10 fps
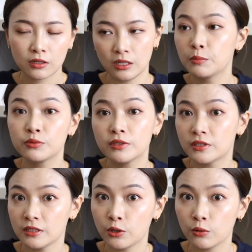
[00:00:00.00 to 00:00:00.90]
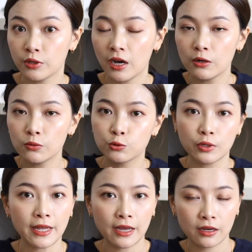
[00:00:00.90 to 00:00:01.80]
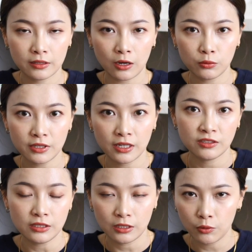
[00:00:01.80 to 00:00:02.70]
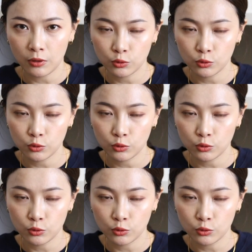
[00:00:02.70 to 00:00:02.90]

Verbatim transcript: 可能不是直接丢掉，它如果状态很好或是很新的话，